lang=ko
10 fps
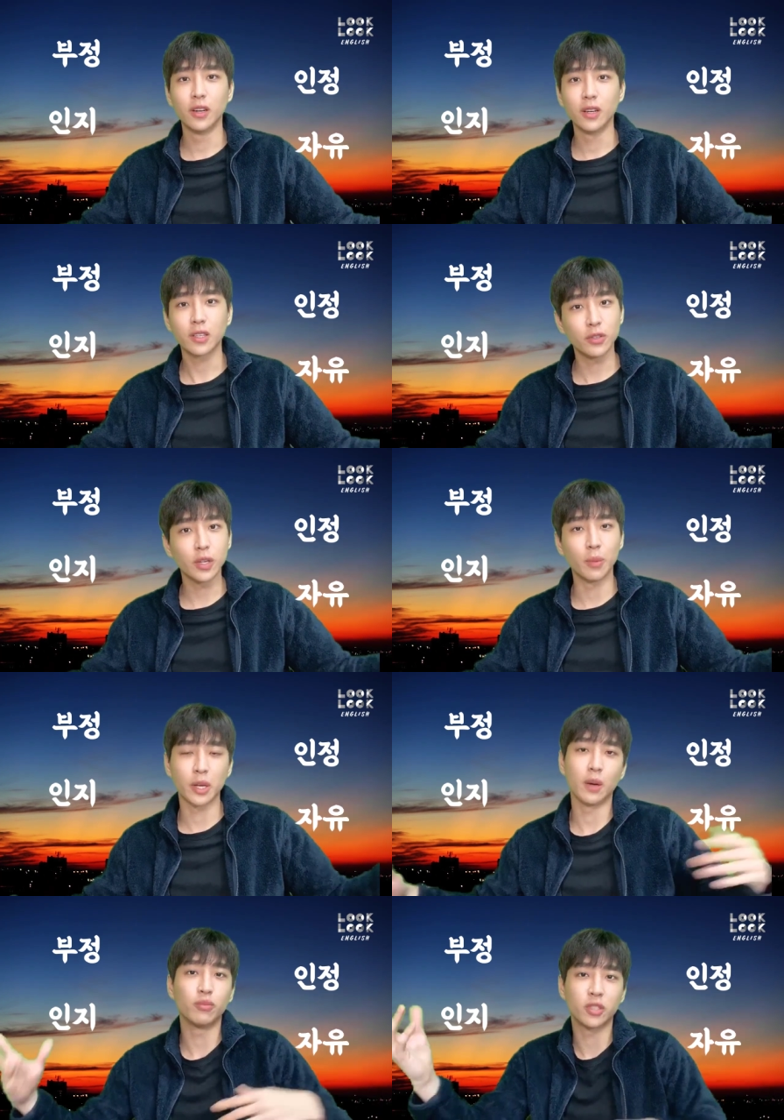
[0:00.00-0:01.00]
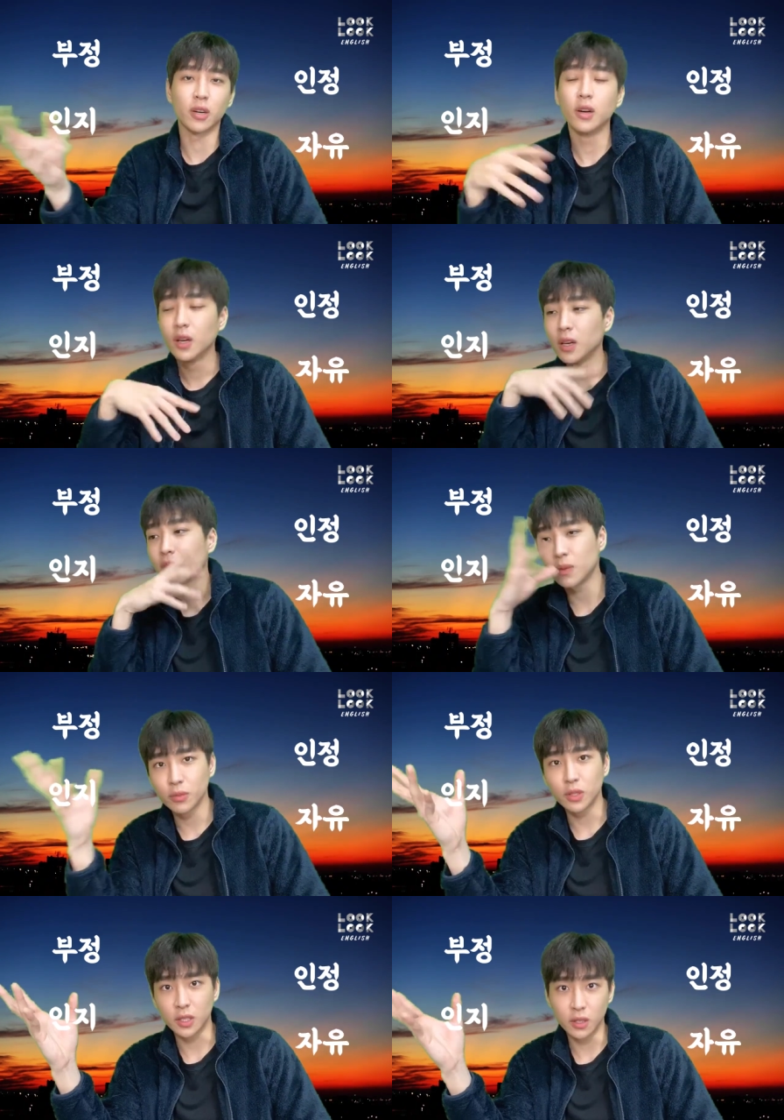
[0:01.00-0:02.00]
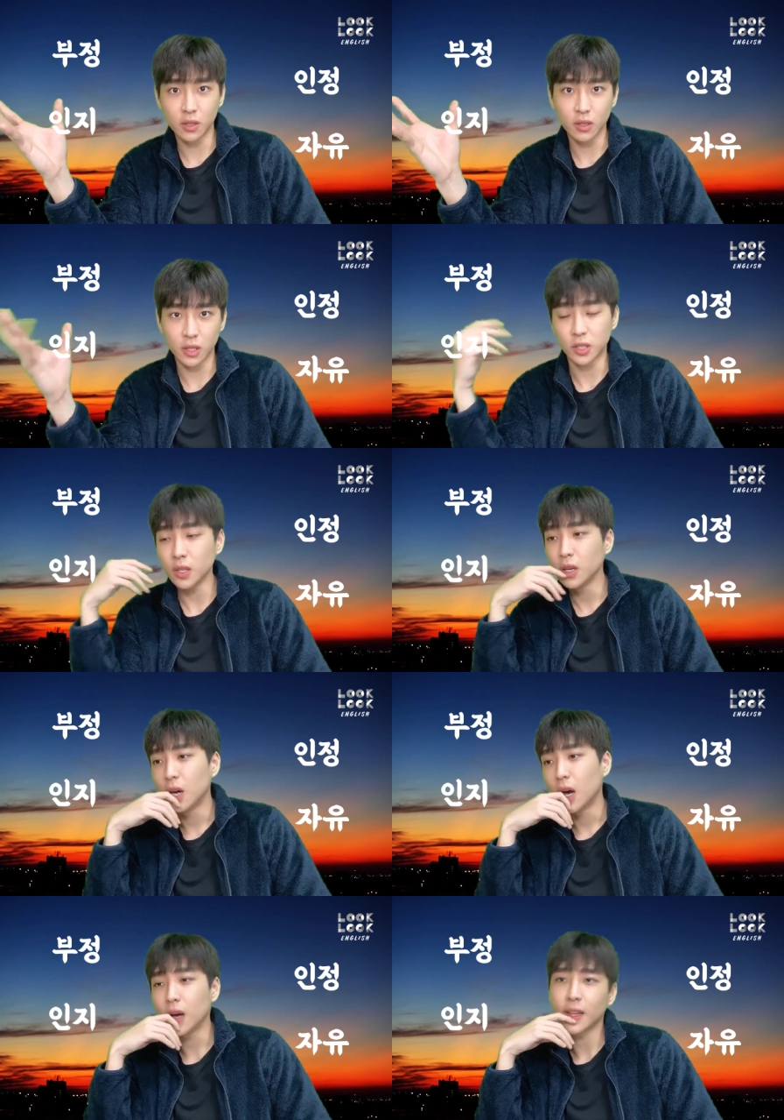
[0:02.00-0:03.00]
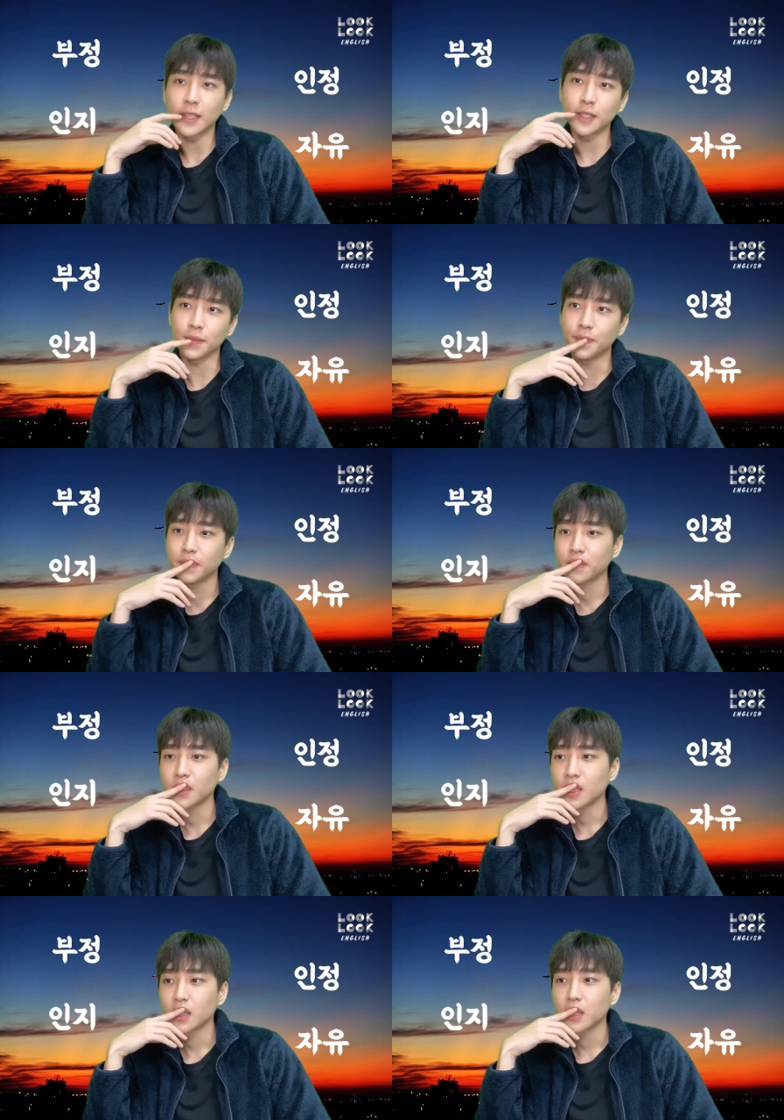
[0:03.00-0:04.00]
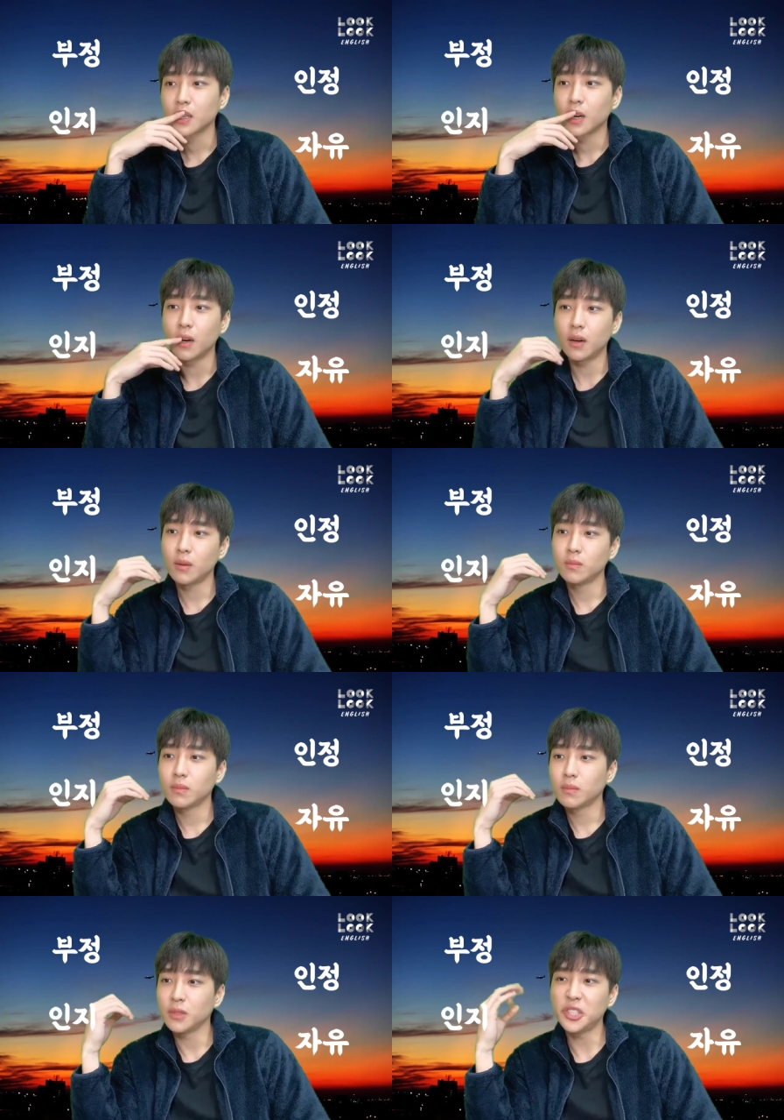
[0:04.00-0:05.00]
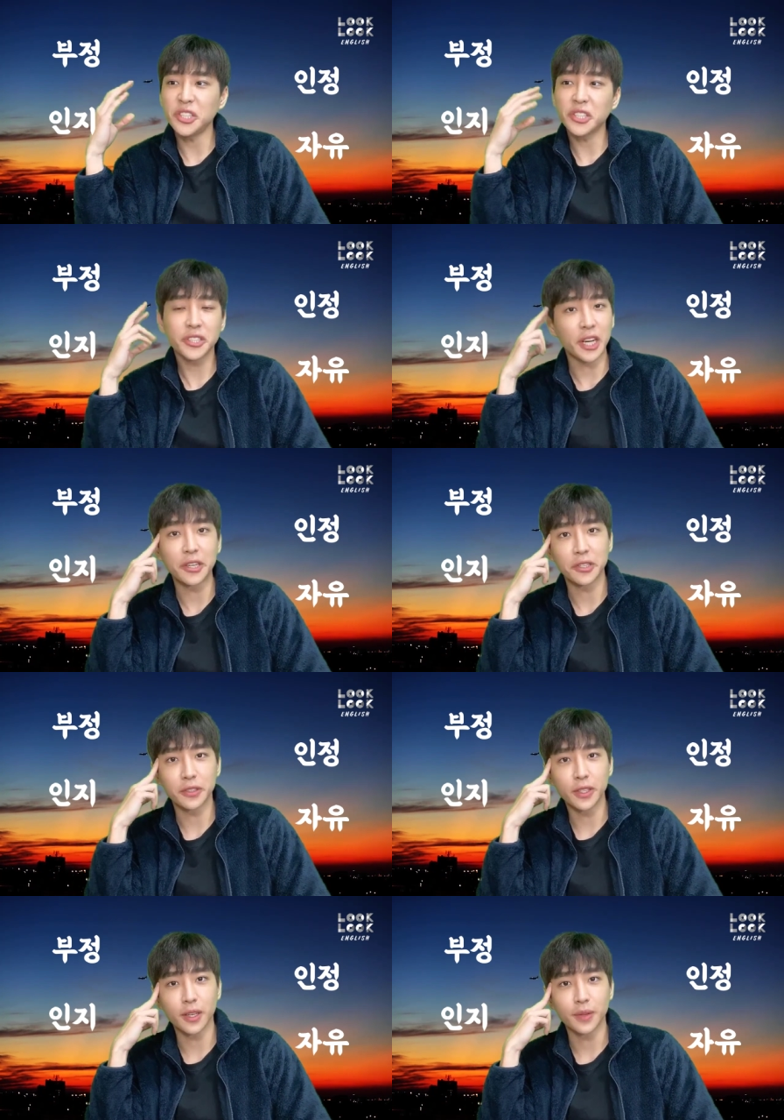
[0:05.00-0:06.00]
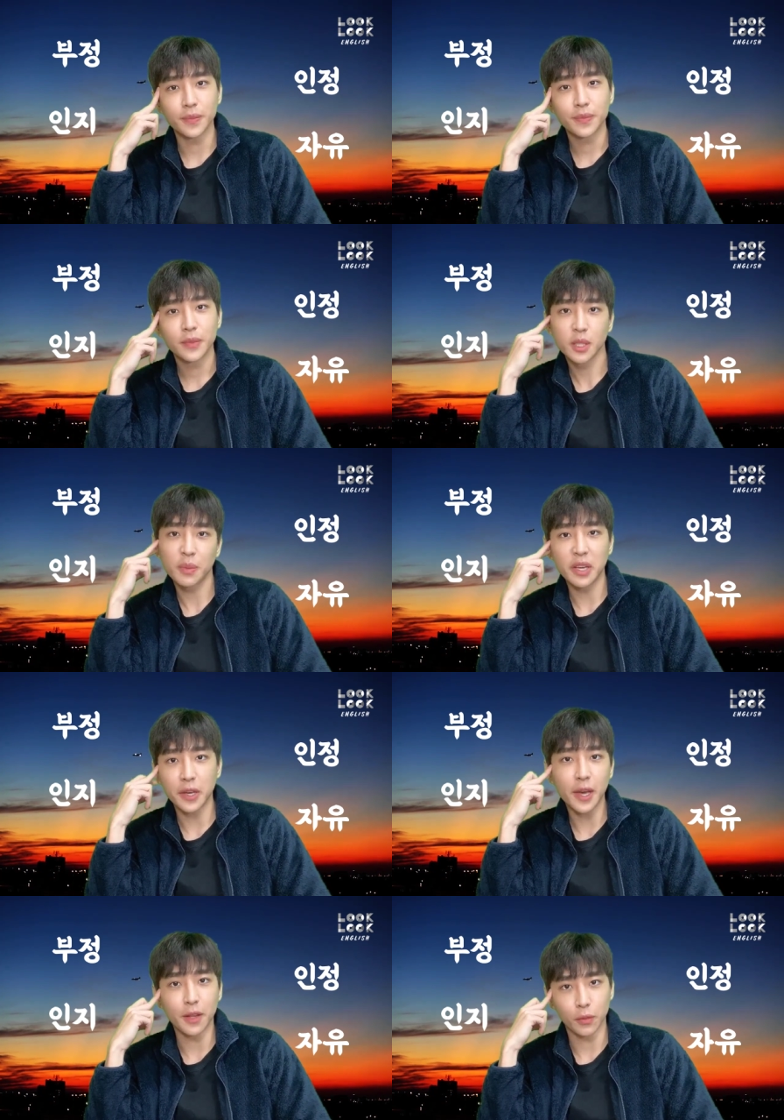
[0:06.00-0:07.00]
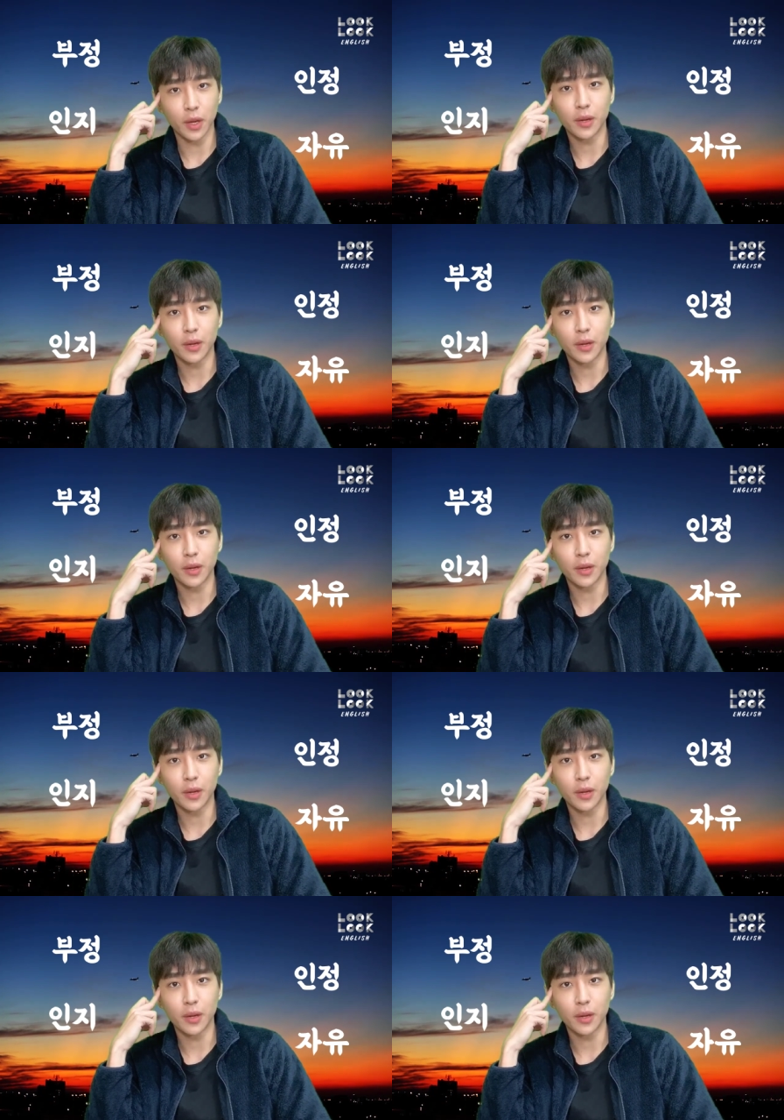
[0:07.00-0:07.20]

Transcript: 그 이유가 뭐냐, 부정. 그럼 뭐 이런 거 있죠. 아, 나는 어 리스닝은 잘 되는데 스피킹이 안 돼.